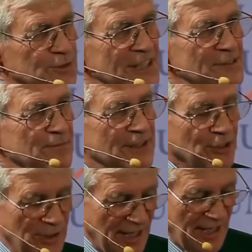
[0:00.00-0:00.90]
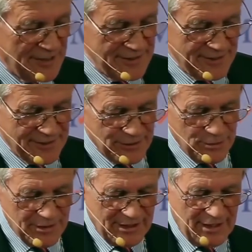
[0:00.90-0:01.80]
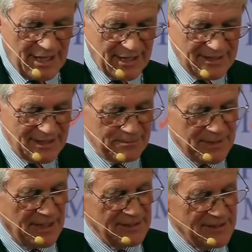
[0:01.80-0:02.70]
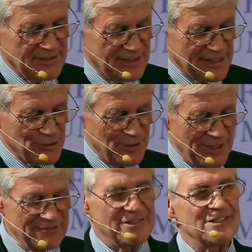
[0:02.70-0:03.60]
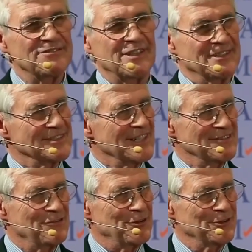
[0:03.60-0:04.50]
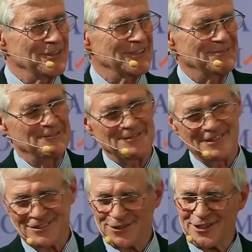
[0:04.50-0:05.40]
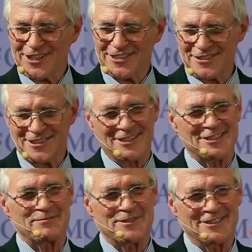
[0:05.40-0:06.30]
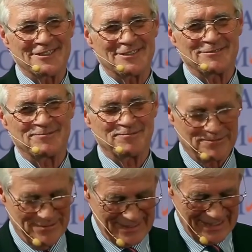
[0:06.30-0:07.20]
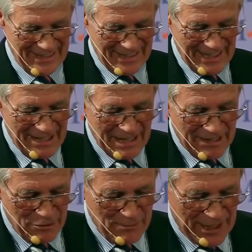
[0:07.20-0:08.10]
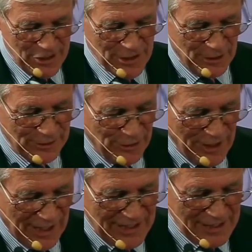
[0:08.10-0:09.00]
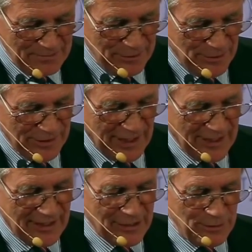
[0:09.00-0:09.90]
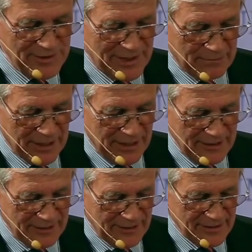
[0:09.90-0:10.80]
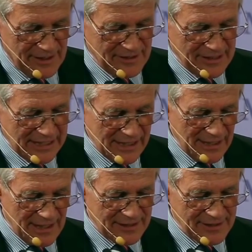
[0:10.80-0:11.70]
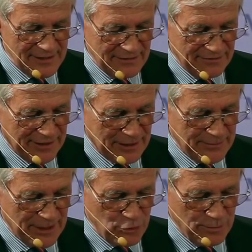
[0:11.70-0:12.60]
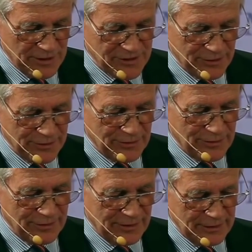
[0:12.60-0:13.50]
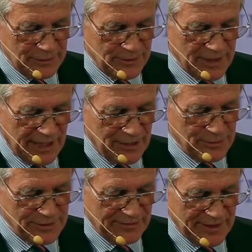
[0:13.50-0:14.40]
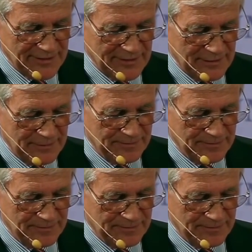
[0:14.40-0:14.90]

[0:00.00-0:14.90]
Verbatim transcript: Zunächst mal Toleranz und Akzeptanz sexueller Vielfalt. Das klingt freundlich. Toleranz, Akzeptanz. Wenn man anschaut, Toleranz bedeutet eigentlich Duldsamkeit, das heißt gelten lassen fremder Überzeugungen und Handlungsweisen.